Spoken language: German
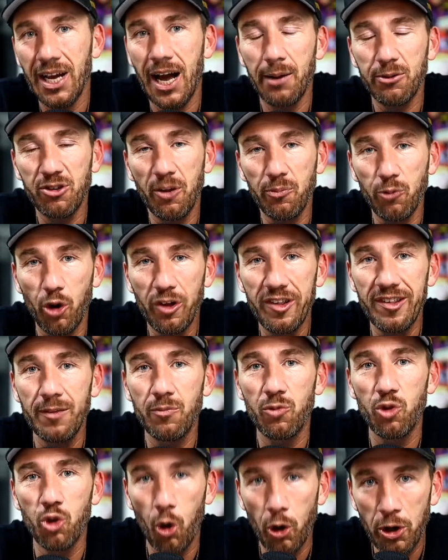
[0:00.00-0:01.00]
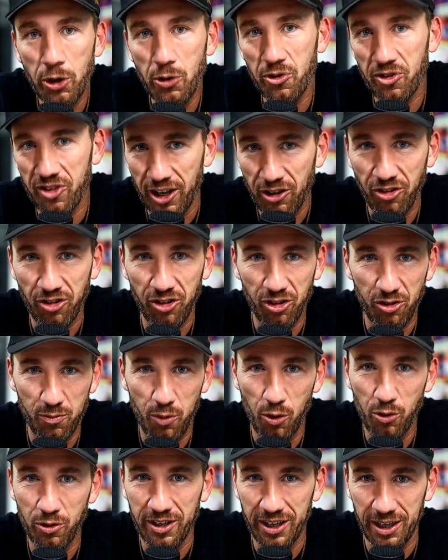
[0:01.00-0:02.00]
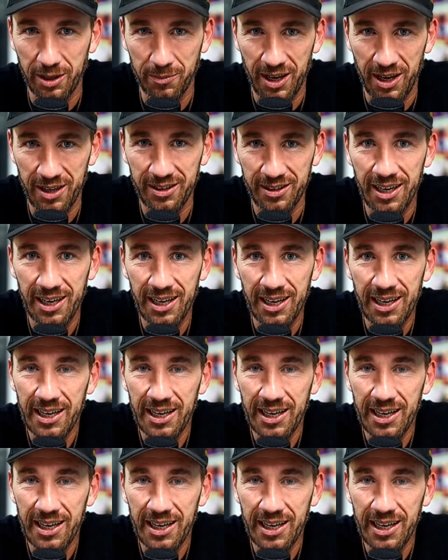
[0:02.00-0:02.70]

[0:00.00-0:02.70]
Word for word: Aber ich habe trotzdem 69 Punkte gemacht.